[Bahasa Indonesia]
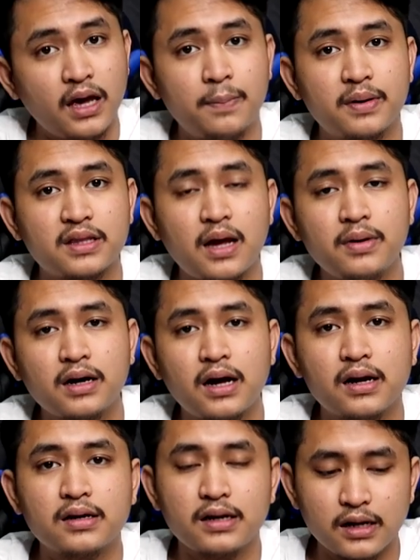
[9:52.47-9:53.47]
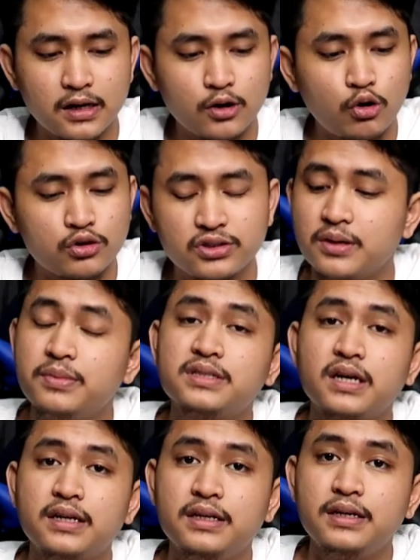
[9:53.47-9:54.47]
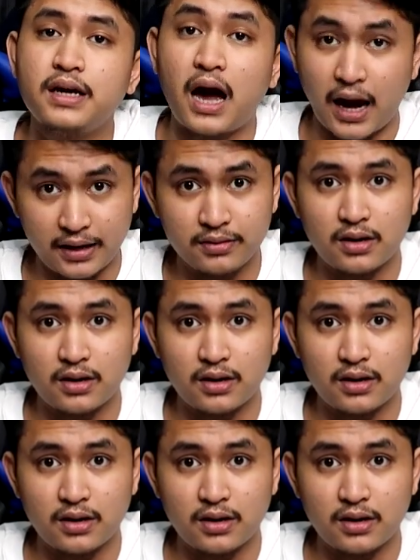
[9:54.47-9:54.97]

Yang pertama karena notch-nya bisa di hide,